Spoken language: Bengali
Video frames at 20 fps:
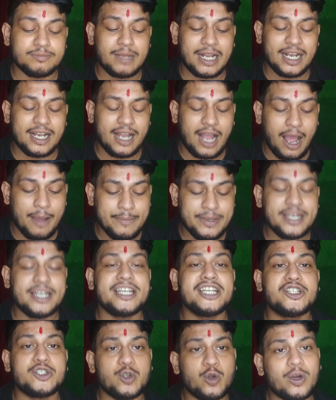মানে আমি
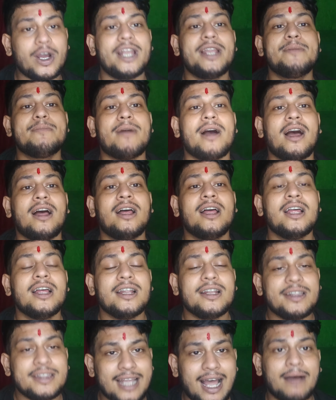কৃষ্ণকালী মা
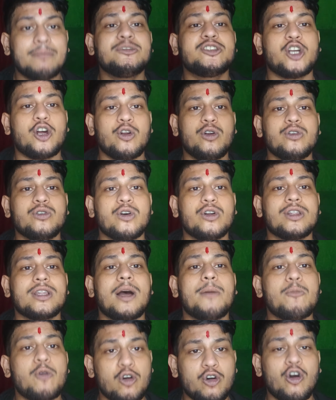নাম স্মরণ
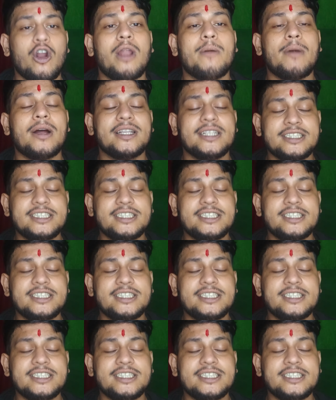করতাম মঙ্গলা মা